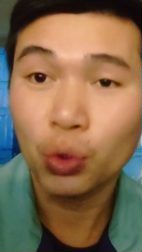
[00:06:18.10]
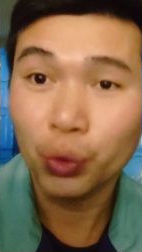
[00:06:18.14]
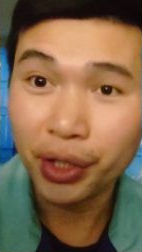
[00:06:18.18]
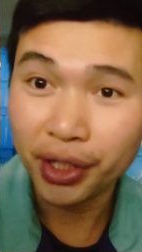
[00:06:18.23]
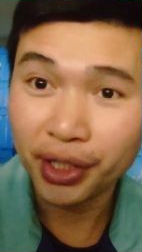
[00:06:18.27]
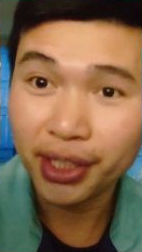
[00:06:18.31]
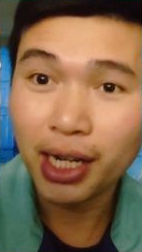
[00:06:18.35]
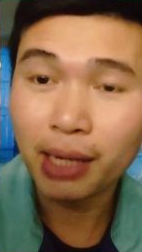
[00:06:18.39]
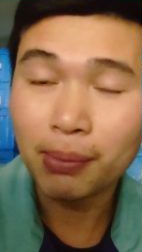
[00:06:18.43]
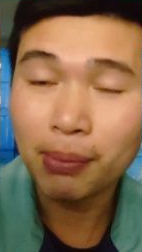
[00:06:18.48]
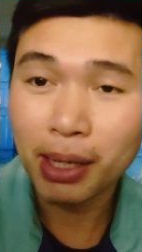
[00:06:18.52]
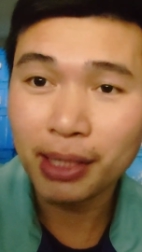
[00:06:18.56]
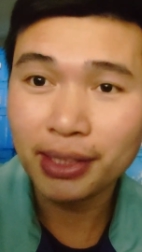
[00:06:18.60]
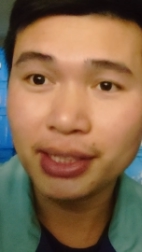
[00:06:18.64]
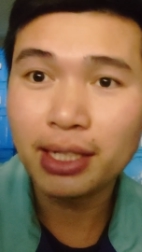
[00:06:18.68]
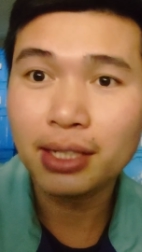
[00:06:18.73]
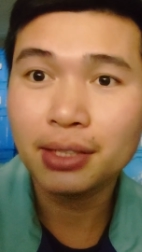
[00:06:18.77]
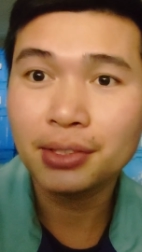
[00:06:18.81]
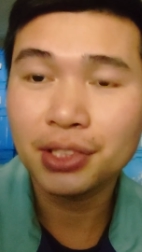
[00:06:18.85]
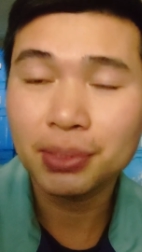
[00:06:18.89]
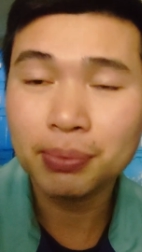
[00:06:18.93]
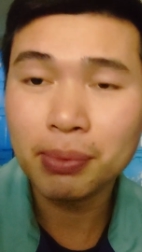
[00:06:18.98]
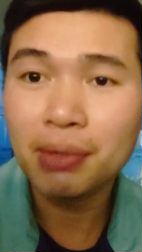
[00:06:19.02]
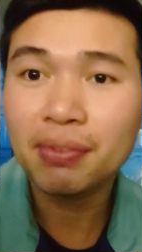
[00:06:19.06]
số ít các bạn
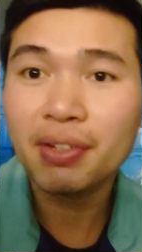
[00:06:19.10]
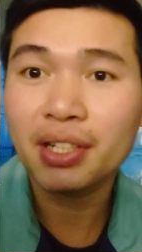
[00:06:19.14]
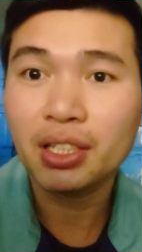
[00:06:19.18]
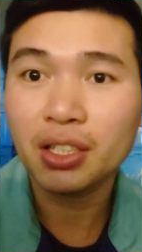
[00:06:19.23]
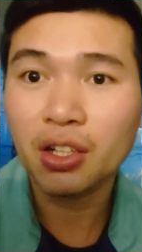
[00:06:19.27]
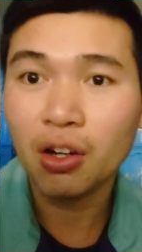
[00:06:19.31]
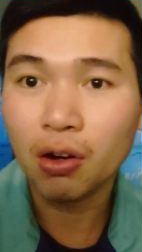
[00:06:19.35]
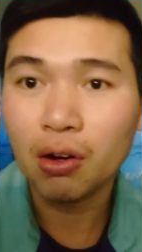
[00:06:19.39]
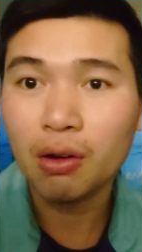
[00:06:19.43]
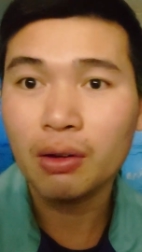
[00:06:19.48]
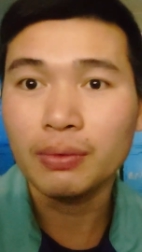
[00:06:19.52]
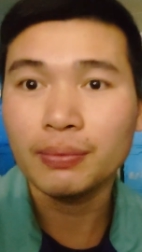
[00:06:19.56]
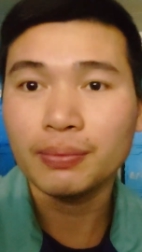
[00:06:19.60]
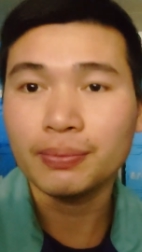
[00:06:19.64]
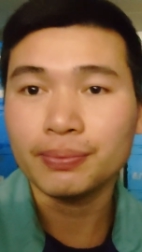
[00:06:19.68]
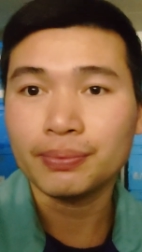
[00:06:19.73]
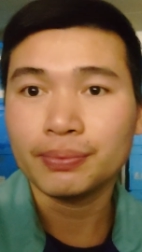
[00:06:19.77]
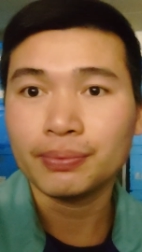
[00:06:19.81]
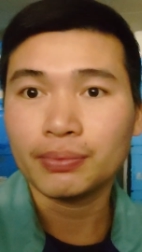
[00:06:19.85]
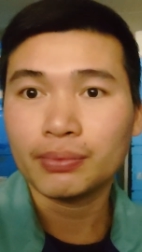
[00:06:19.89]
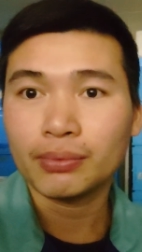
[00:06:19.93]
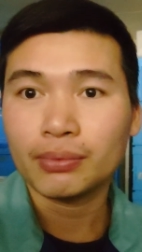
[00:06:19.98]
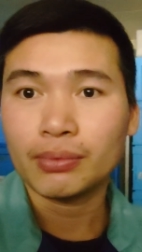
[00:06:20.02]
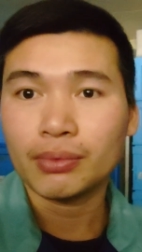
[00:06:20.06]
nhá nhưng mà vẫn có
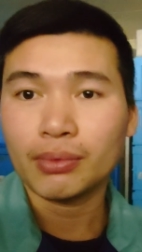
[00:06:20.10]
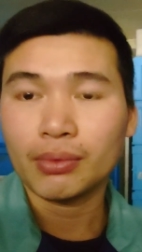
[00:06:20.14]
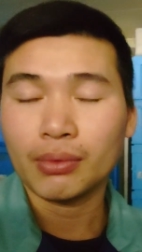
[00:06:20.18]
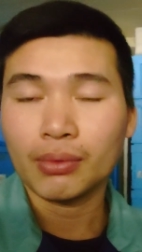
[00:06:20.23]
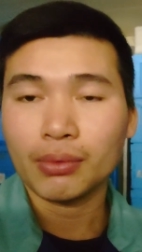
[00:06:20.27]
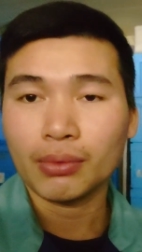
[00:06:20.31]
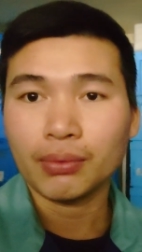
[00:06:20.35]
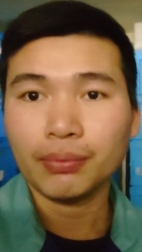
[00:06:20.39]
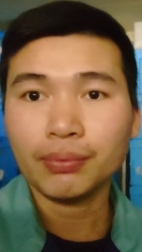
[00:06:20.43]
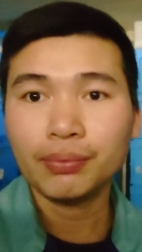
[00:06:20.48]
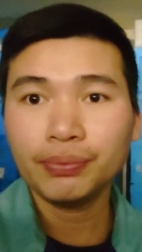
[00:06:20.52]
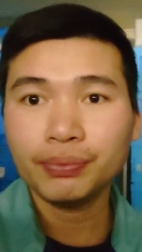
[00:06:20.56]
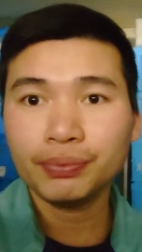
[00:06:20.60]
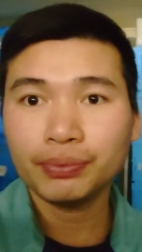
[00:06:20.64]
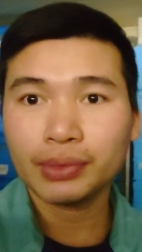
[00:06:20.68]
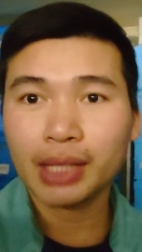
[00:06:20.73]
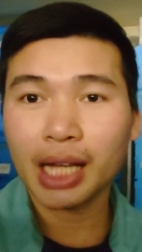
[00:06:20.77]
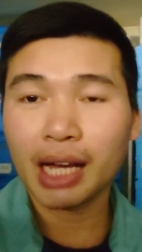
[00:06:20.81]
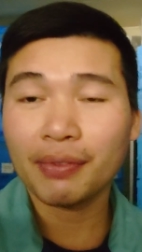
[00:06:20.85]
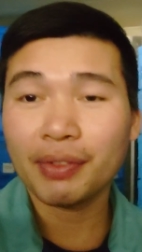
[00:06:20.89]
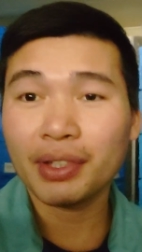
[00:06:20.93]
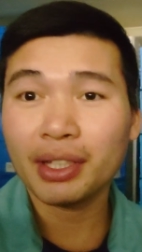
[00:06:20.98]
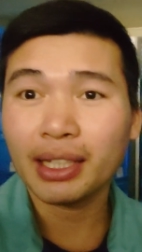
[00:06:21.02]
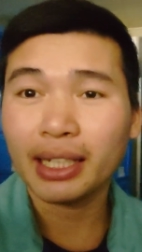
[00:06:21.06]

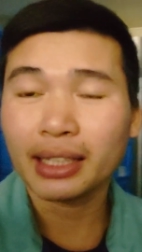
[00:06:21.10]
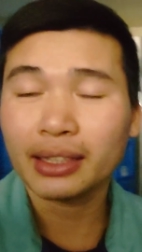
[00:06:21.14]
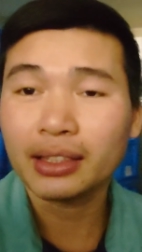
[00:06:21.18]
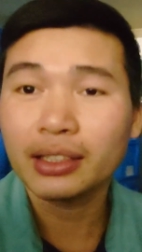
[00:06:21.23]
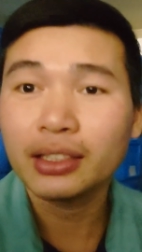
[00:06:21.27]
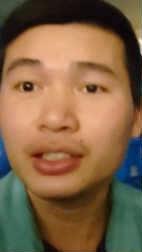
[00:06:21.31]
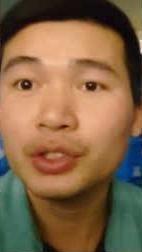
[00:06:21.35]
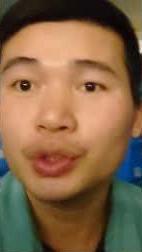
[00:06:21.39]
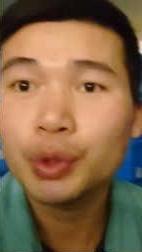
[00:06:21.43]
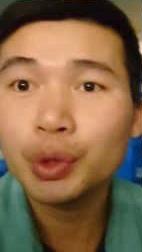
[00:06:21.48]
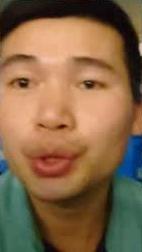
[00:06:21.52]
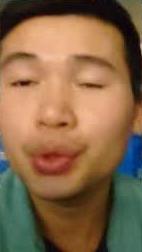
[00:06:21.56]
tại vì cái tư